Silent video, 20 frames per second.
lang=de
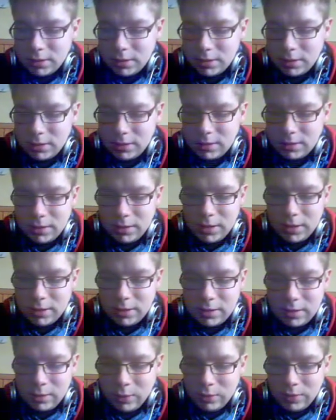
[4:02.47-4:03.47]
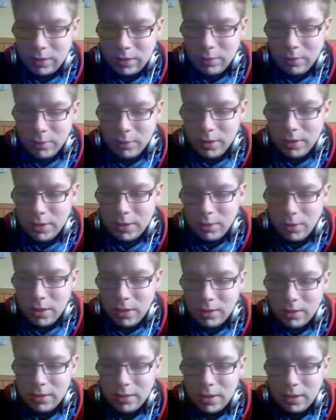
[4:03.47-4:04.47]
halt auch, dass man halt so
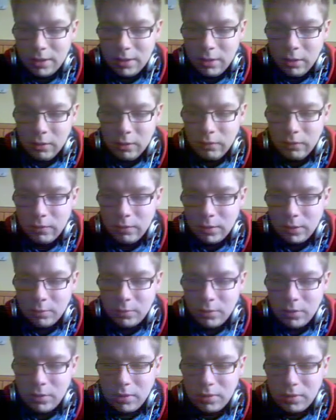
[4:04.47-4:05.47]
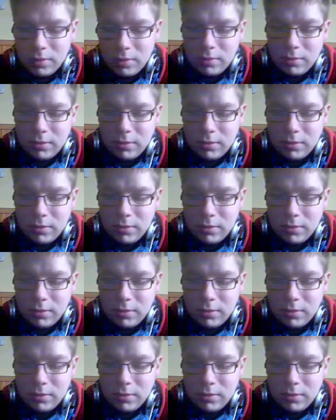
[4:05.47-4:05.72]
Attentate ausführen muss.